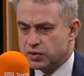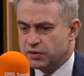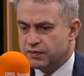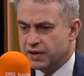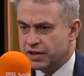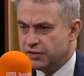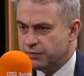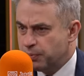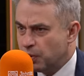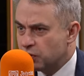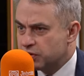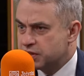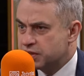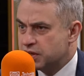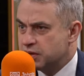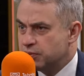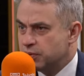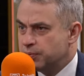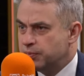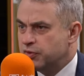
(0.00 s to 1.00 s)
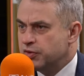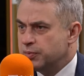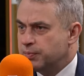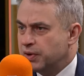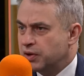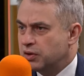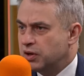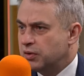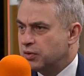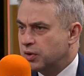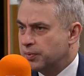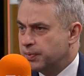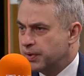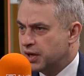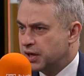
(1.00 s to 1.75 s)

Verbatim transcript: głosowanie w Polsce, bo mówi pan o Europie.